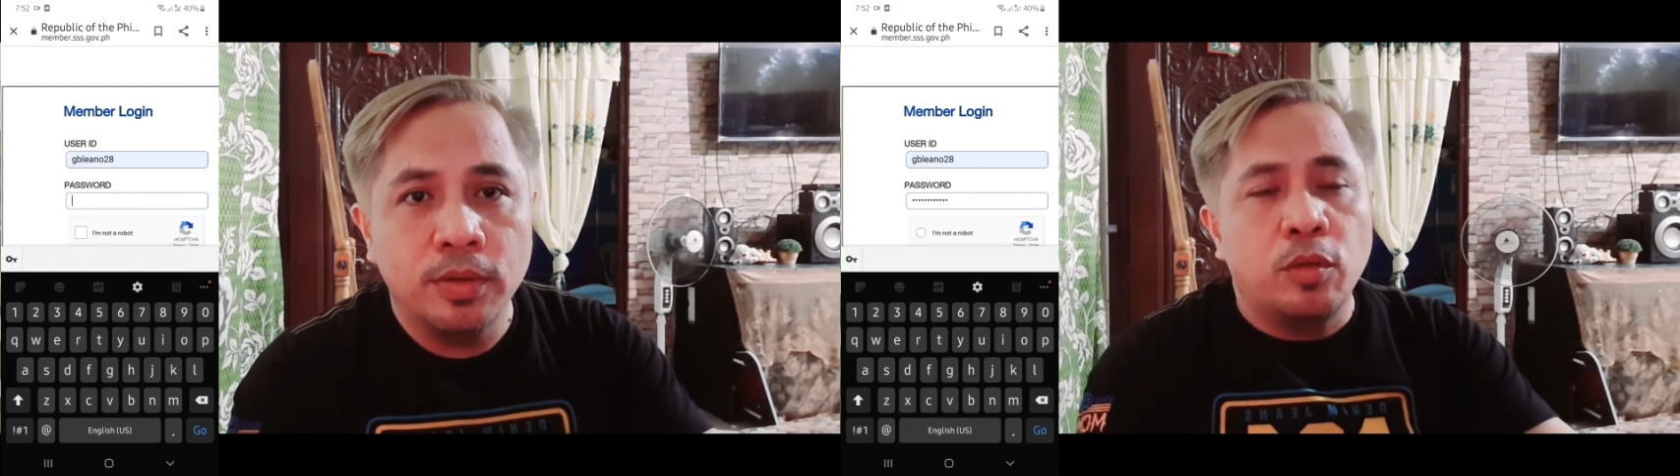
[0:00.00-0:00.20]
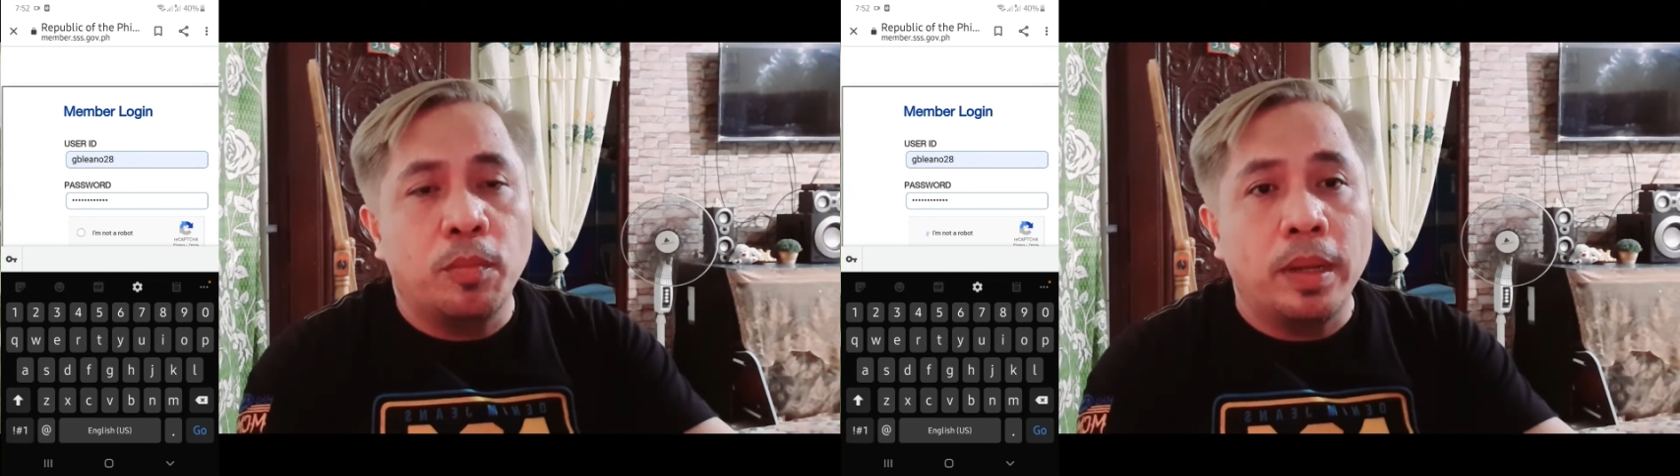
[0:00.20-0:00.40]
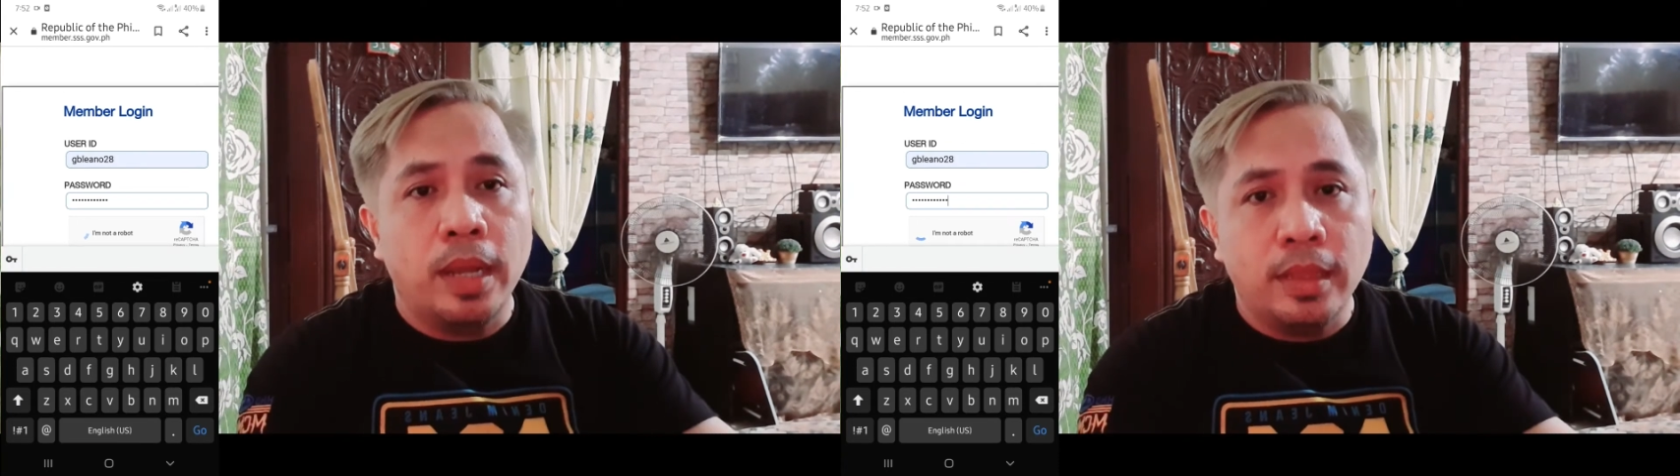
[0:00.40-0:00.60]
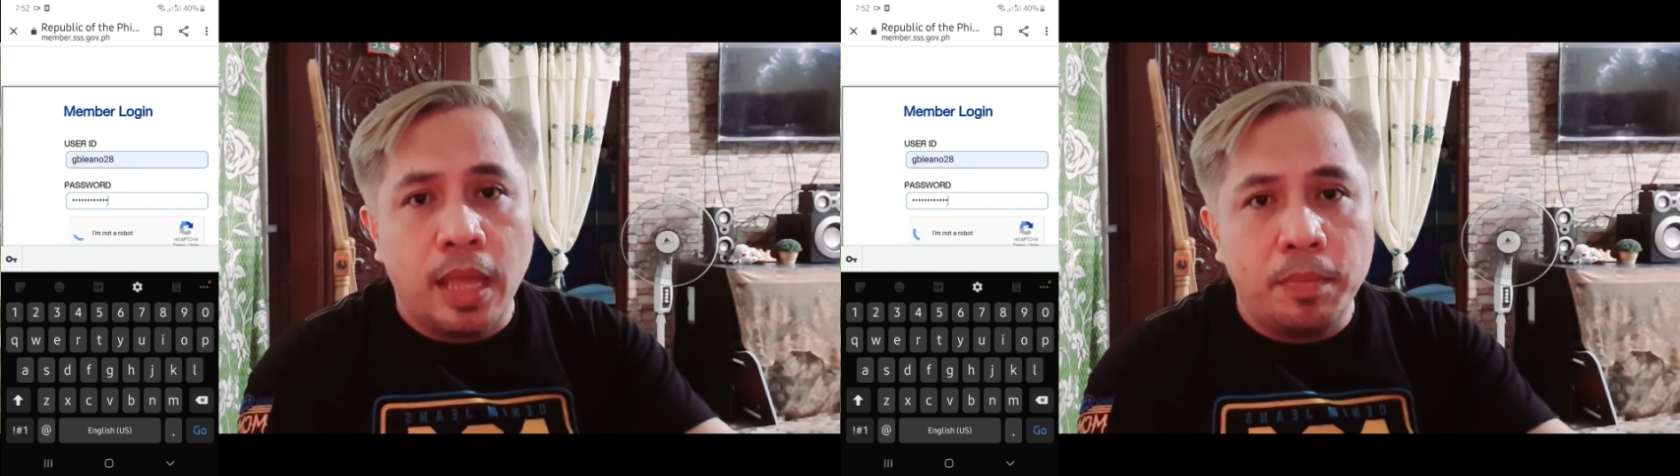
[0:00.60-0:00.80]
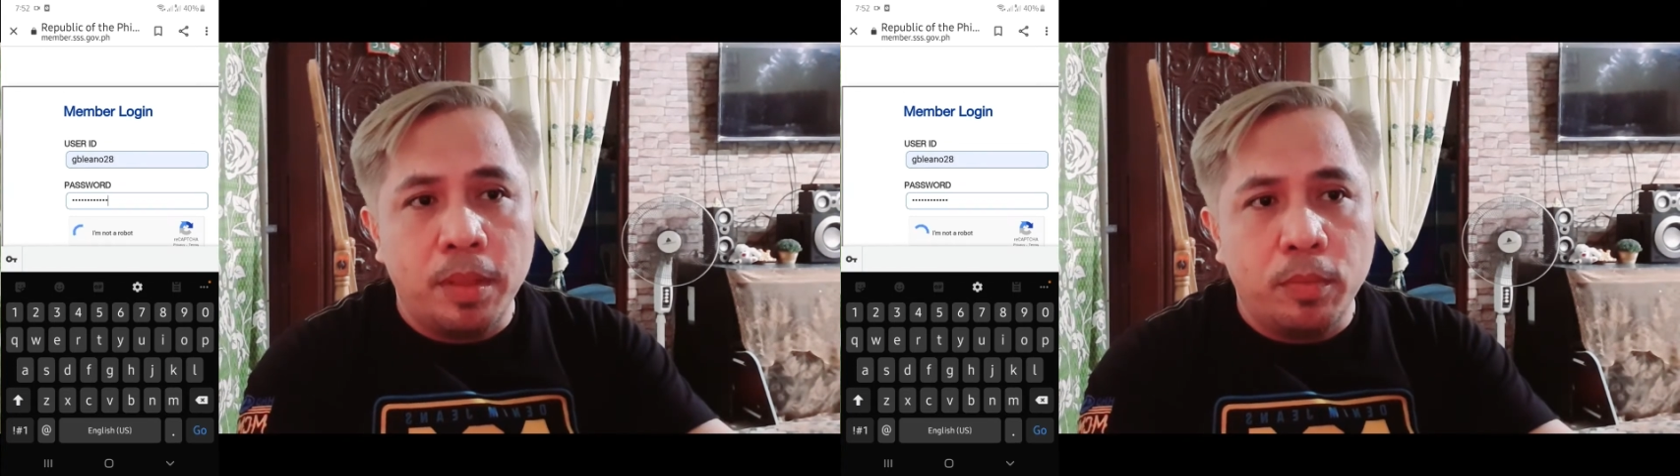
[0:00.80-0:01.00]
So, pag
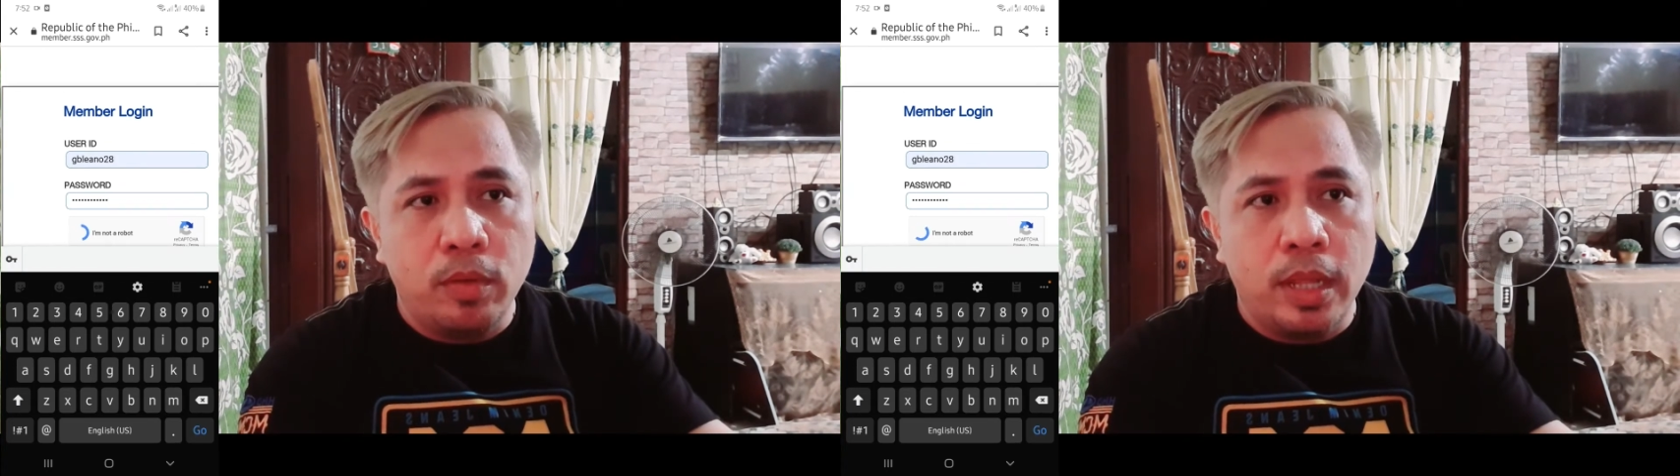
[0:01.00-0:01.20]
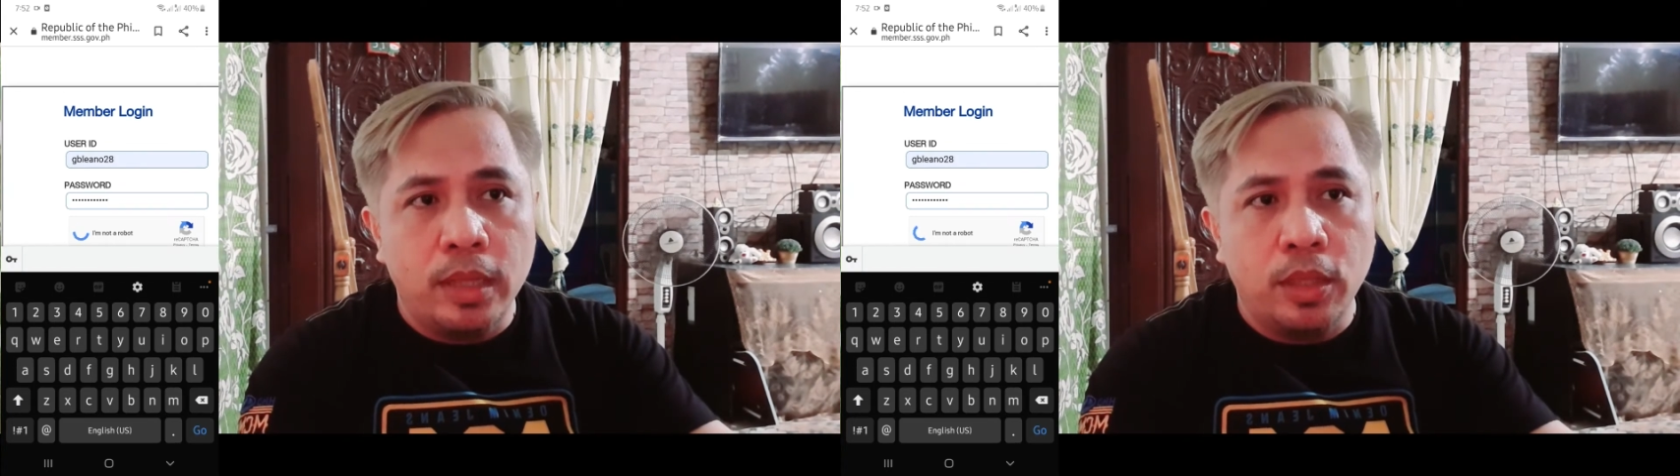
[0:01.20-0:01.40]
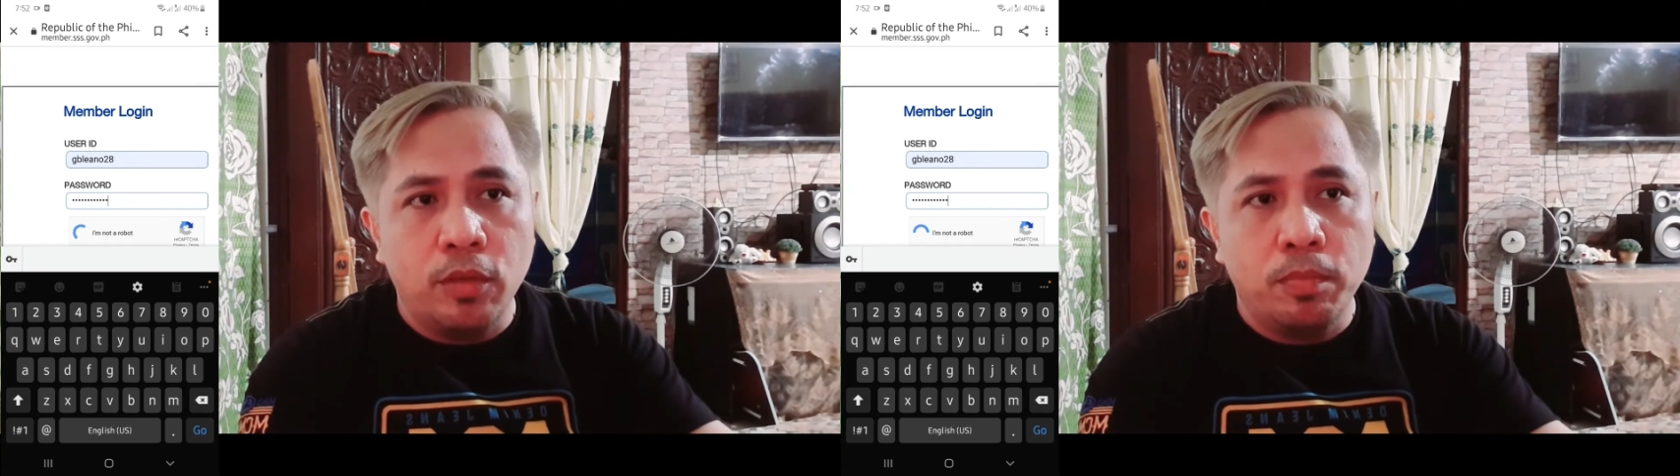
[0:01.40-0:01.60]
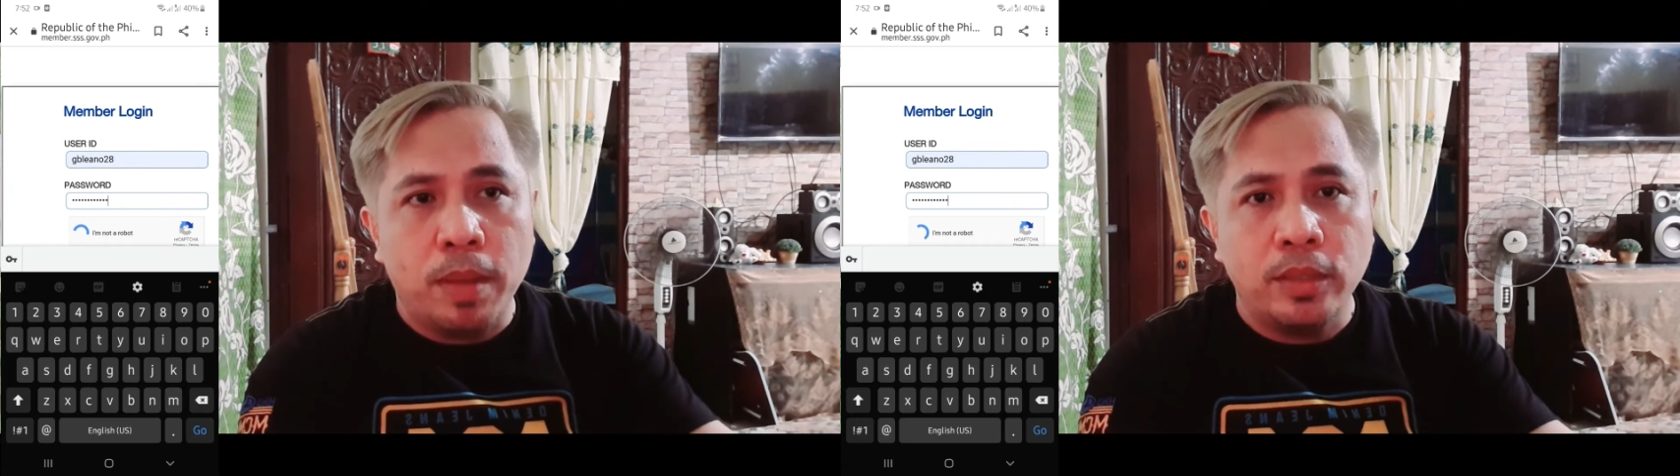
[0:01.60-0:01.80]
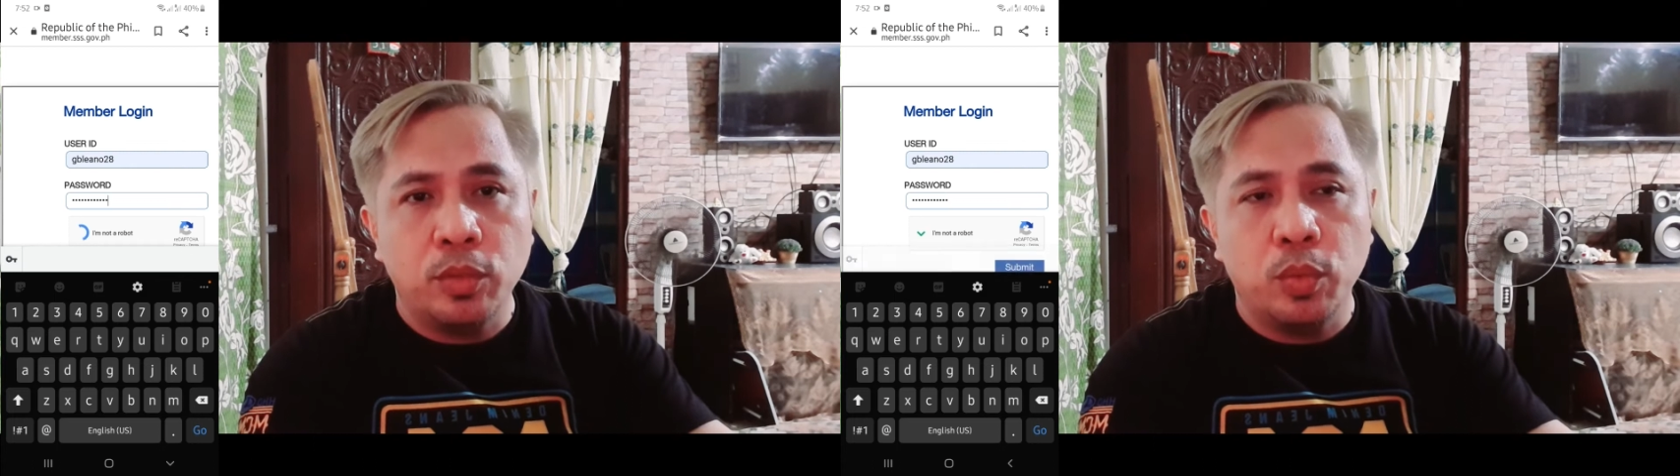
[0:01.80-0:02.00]
na-type na po natin yung
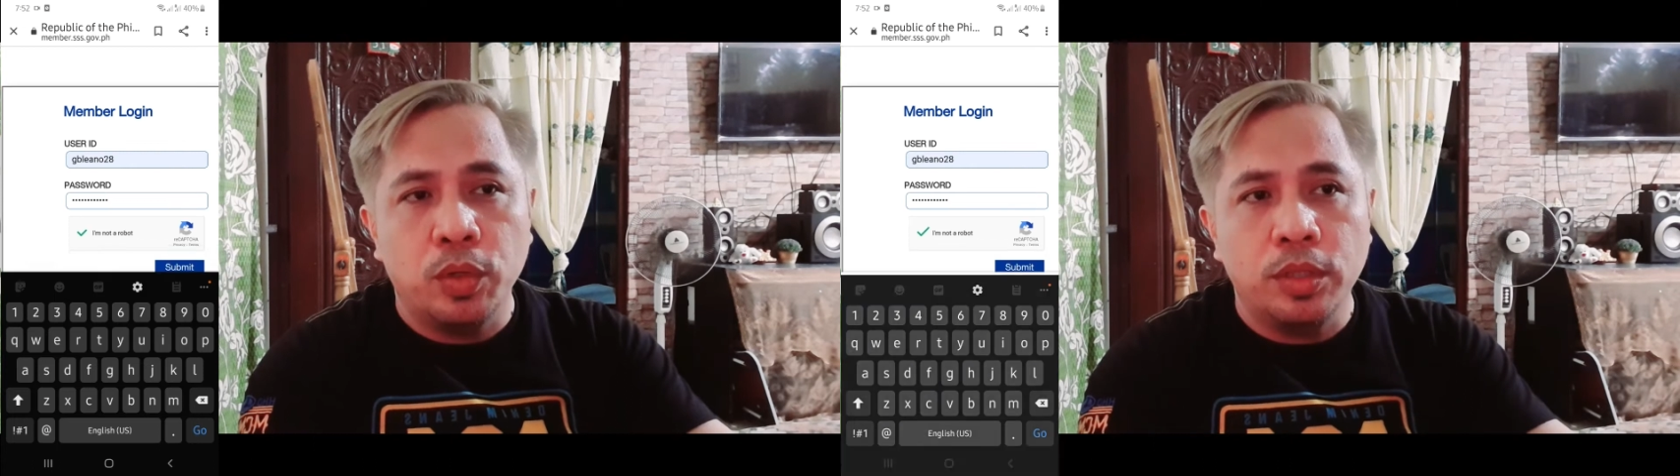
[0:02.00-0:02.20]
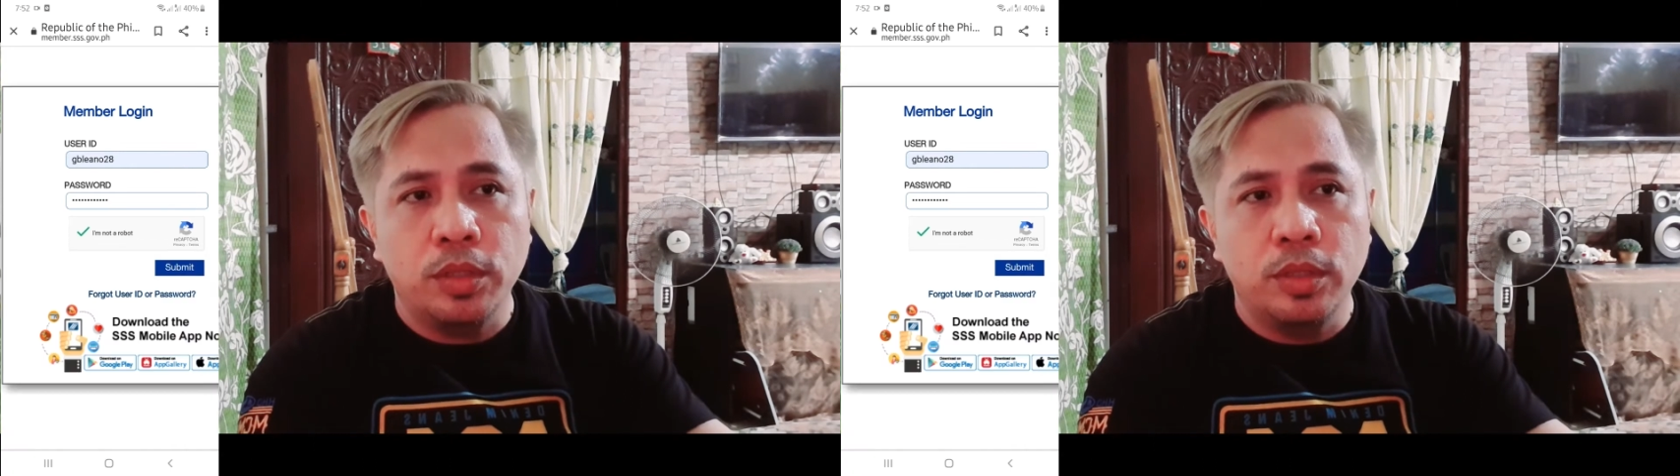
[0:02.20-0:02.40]
password,